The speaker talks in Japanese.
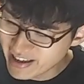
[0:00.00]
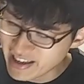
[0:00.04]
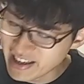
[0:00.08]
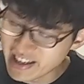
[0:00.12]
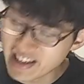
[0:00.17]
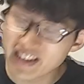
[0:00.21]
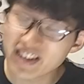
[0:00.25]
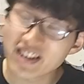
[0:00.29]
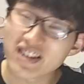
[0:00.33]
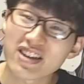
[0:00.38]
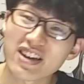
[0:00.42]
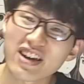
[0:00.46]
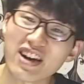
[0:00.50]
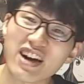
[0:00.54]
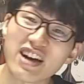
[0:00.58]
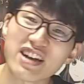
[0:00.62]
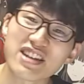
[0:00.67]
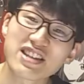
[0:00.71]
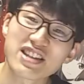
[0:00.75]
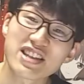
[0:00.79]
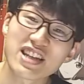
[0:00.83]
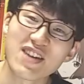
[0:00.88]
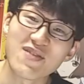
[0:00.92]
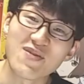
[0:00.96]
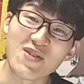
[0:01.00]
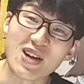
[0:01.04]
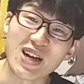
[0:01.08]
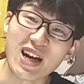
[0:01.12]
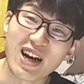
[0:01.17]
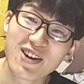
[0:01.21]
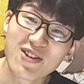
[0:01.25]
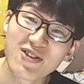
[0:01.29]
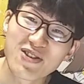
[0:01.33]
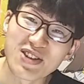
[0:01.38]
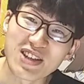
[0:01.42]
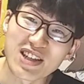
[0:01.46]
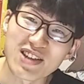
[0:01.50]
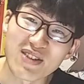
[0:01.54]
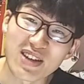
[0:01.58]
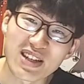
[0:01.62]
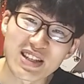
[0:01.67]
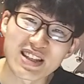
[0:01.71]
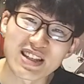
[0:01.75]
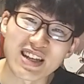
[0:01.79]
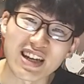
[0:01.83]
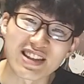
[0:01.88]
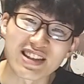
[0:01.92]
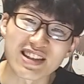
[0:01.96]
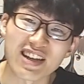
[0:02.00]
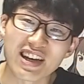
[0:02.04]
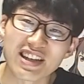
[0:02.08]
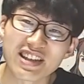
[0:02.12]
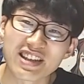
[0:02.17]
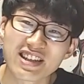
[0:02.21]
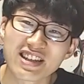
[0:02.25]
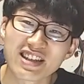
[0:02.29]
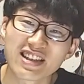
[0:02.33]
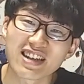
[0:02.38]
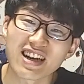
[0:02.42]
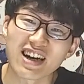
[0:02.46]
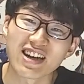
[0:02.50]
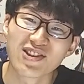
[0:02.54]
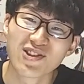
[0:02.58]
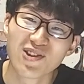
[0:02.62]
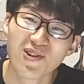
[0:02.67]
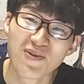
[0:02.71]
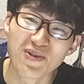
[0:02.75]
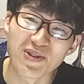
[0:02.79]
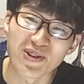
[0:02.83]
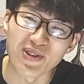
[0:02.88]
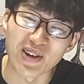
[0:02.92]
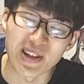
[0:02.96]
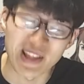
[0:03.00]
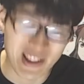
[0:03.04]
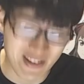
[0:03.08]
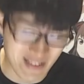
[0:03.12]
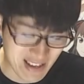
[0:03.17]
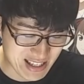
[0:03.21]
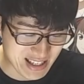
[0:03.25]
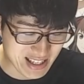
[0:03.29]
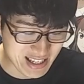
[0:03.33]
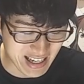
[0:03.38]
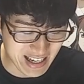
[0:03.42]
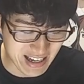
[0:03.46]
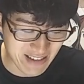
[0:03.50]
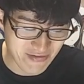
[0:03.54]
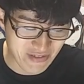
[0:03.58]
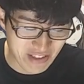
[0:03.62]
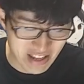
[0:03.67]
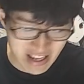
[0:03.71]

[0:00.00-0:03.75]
1から8巻までランクインします。最新巻のみとなってますが、